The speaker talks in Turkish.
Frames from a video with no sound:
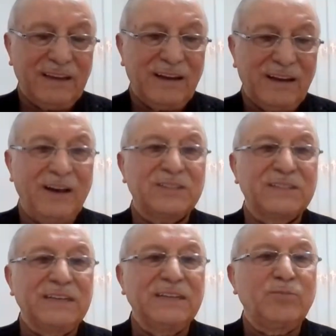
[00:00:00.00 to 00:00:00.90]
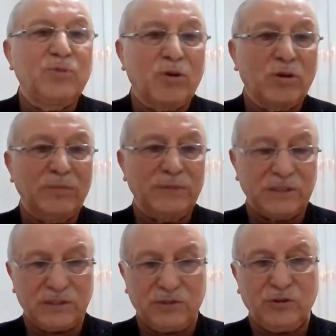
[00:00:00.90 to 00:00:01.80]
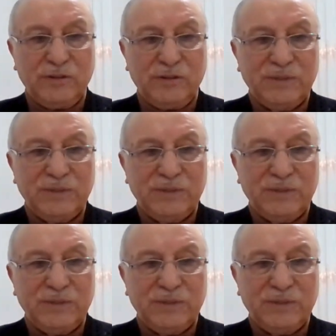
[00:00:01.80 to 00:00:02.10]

ağaçların da programı yazılıyor.